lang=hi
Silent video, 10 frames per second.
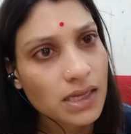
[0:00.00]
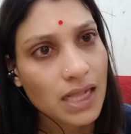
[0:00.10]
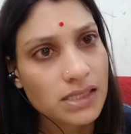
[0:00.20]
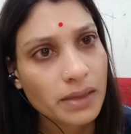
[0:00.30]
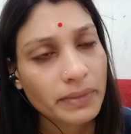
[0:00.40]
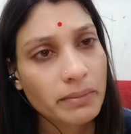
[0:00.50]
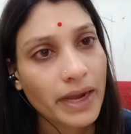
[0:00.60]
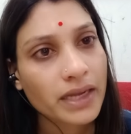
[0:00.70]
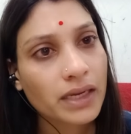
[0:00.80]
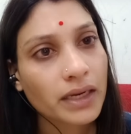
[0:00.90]
साल से अपनी
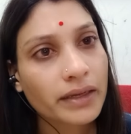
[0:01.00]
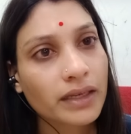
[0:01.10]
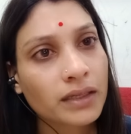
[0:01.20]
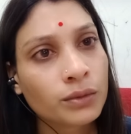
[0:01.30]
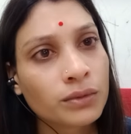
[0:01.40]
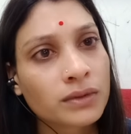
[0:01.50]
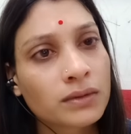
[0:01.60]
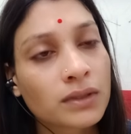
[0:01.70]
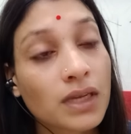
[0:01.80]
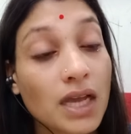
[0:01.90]
मायके नहीं गई हूँ
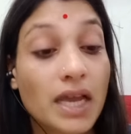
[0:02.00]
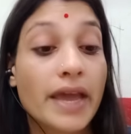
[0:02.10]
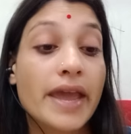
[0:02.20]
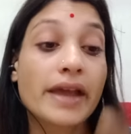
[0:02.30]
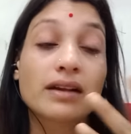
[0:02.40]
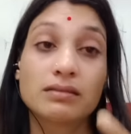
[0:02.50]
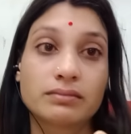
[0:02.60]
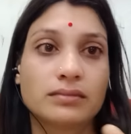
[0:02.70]
एक